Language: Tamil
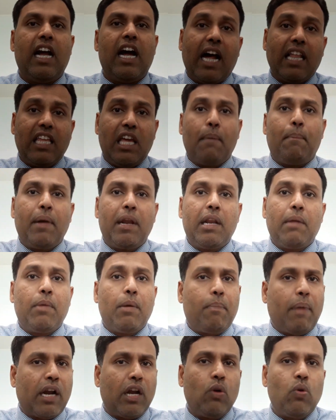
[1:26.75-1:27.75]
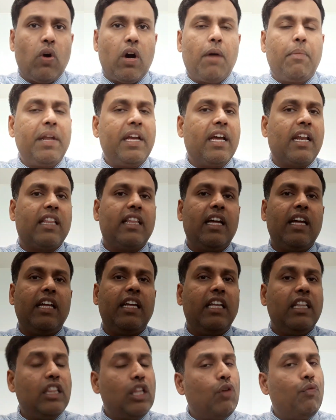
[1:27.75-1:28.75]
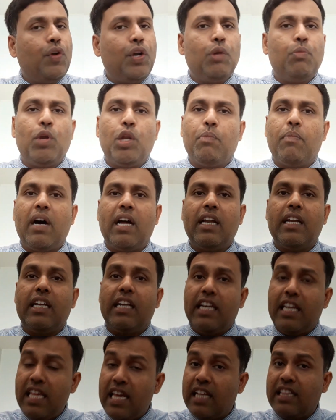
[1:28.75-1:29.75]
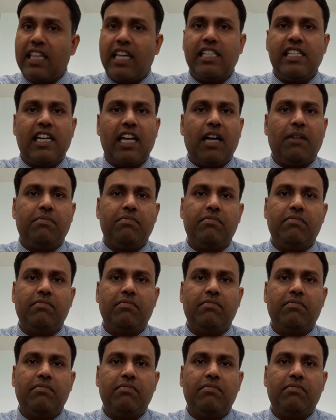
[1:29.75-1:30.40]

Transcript: அது எப்படி நம்ம பண்ணணும் அப்படிங்கிறத இந்த வீடியோ மூலிமா நீங்கள் தெரிஞ்சுக்கலாம்